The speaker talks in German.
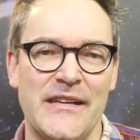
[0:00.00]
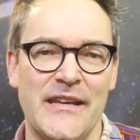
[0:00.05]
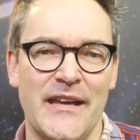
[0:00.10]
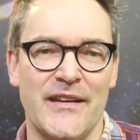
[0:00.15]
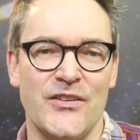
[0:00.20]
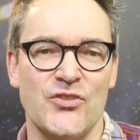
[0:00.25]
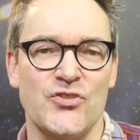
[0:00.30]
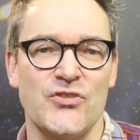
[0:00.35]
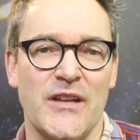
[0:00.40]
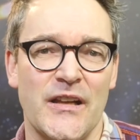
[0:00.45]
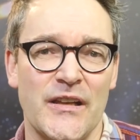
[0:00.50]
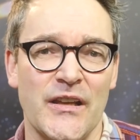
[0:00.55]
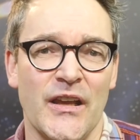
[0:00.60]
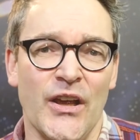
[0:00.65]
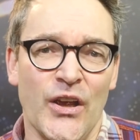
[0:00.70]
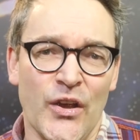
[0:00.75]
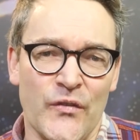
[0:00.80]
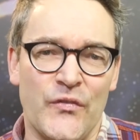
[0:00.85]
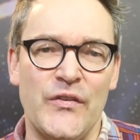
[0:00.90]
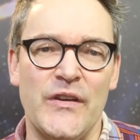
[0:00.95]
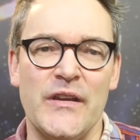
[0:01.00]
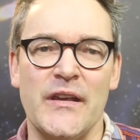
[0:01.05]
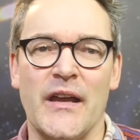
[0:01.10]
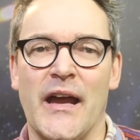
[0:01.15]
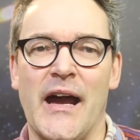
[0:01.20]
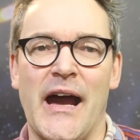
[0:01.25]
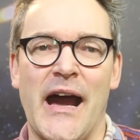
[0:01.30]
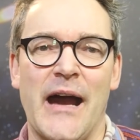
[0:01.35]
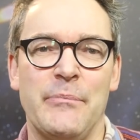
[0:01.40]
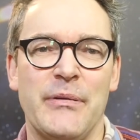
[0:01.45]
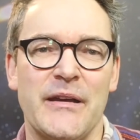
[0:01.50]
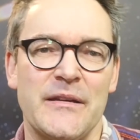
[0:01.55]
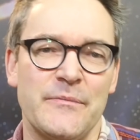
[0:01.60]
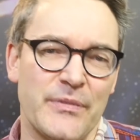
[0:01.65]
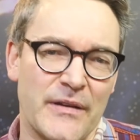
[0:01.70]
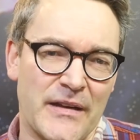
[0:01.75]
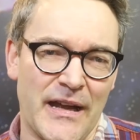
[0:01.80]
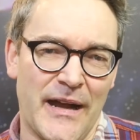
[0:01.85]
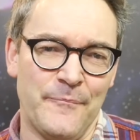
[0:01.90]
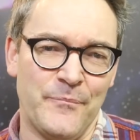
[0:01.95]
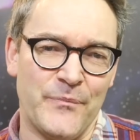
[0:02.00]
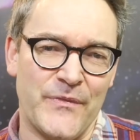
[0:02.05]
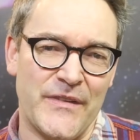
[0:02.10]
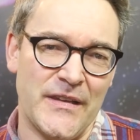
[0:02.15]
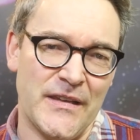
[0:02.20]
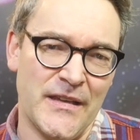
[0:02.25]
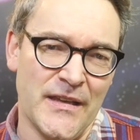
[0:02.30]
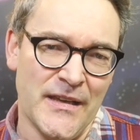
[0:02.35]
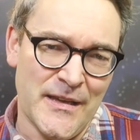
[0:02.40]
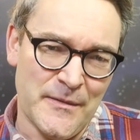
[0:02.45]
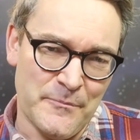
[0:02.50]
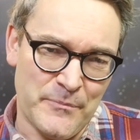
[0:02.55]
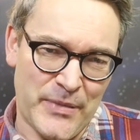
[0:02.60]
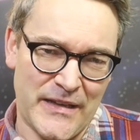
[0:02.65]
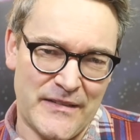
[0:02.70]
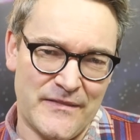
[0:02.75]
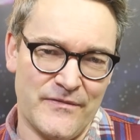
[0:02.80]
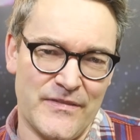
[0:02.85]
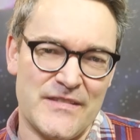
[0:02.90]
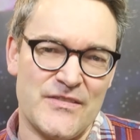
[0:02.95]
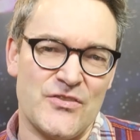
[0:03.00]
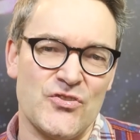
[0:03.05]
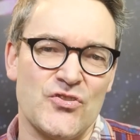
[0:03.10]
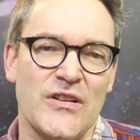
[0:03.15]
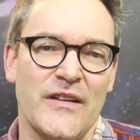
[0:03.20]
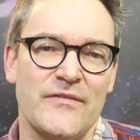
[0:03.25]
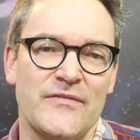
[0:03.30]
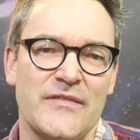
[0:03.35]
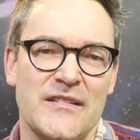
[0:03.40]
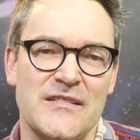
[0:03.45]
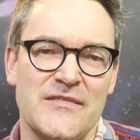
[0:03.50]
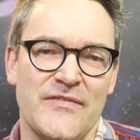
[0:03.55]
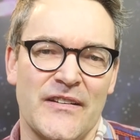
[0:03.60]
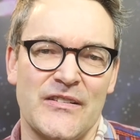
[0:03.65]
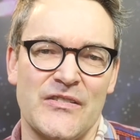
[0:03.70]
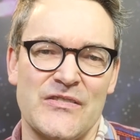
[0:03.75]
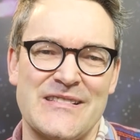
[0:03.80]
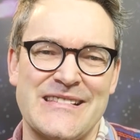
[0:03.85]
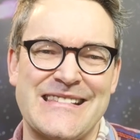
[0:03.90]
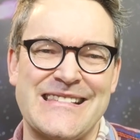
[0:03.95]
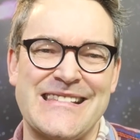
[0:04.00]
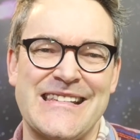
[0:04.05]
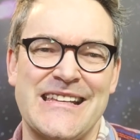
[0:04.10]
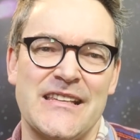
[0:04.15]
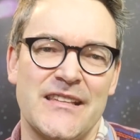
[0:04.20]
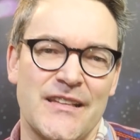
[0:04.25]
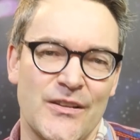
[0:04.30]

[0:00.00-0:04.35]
hergestellt. Für ihre Arbeit bekamen die beiden Wissenschaftler 2010